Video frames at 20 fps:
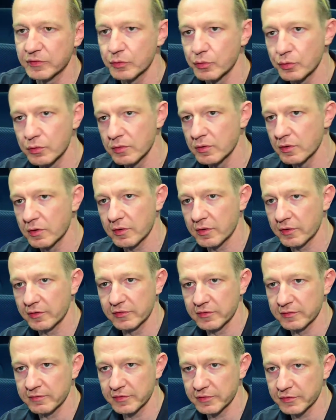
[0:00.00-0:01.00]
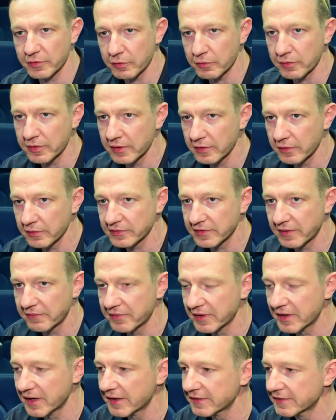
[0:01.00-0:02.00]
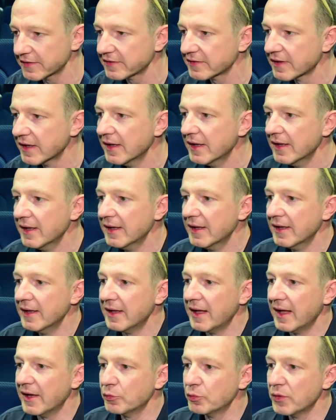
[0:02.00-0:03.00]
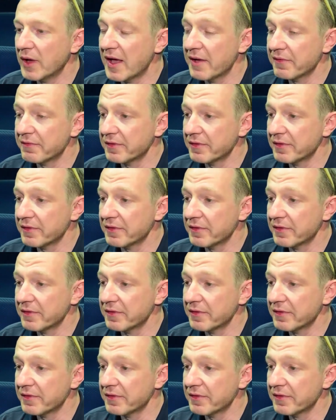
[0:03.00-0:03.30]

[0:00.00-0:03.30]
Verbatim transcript: z dużym doświadczeniem wyniesionym ze szkół muzycznych.